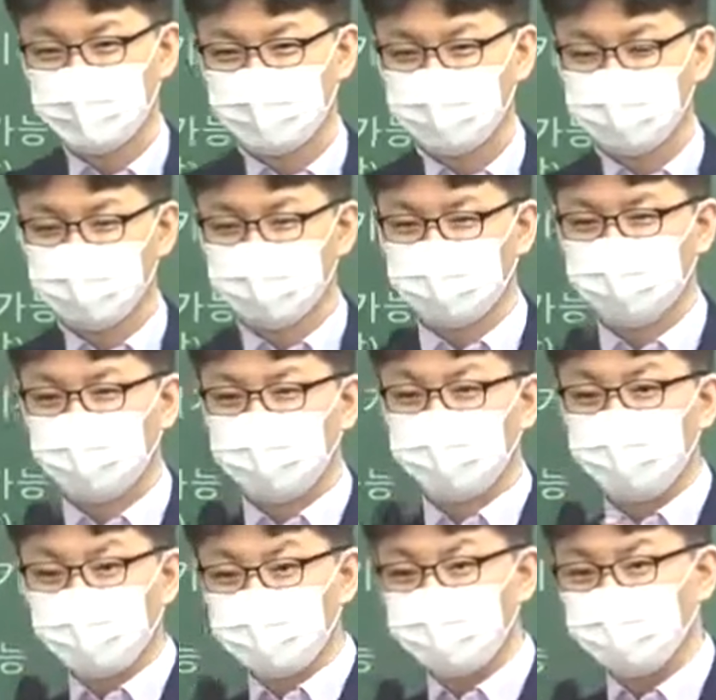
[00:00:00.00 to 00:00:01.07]
거기다가 그냥
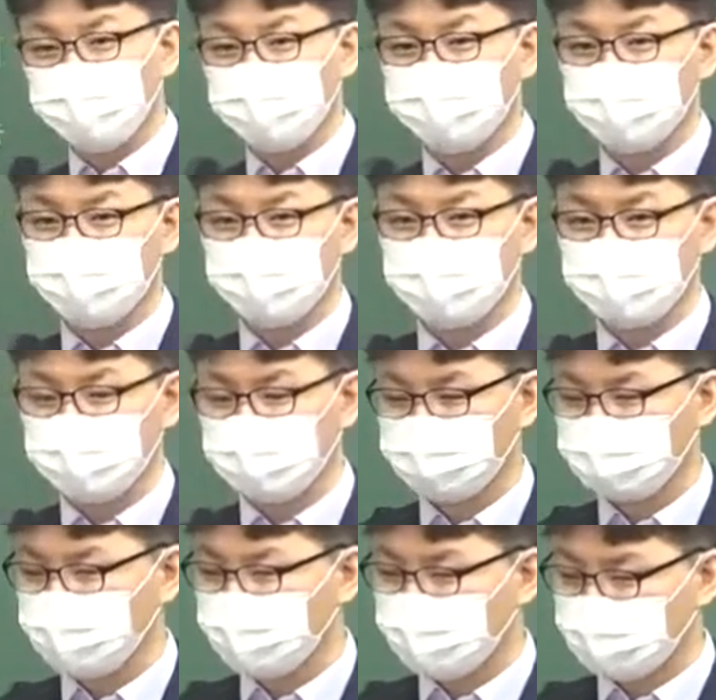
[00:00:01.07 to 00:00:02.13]
바로 얹어버렸잖아요. 이런
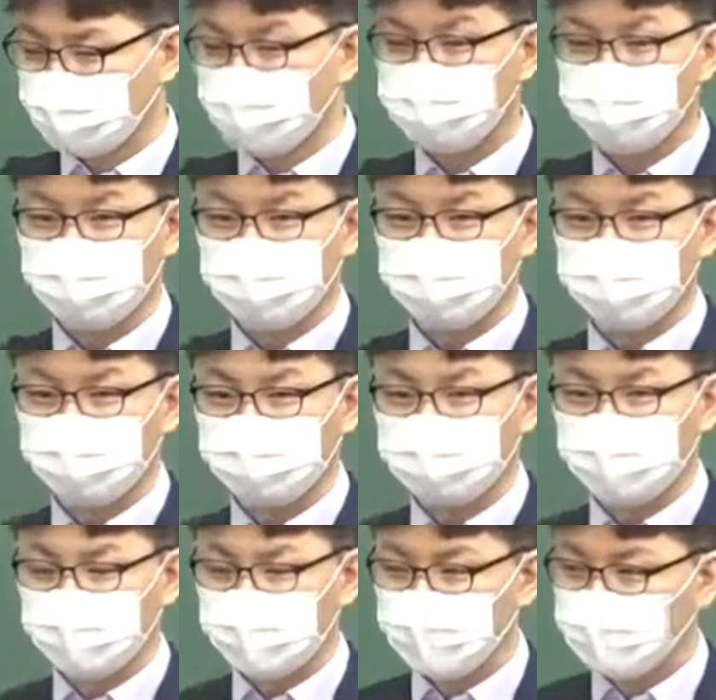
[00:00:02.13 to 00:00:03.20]
바우처 형태를.
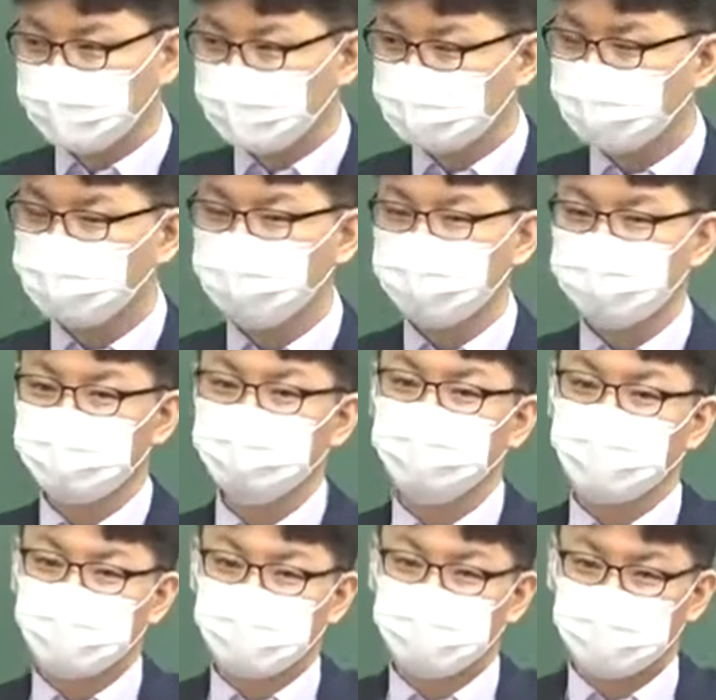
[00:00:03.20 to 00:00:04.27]
정부에서 이런 거
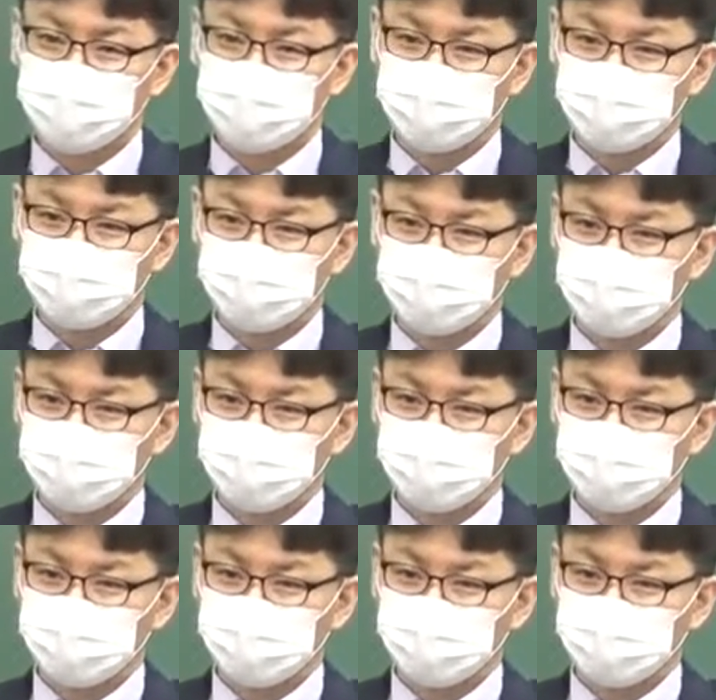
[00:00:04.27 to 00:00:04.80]
한단 말이에요.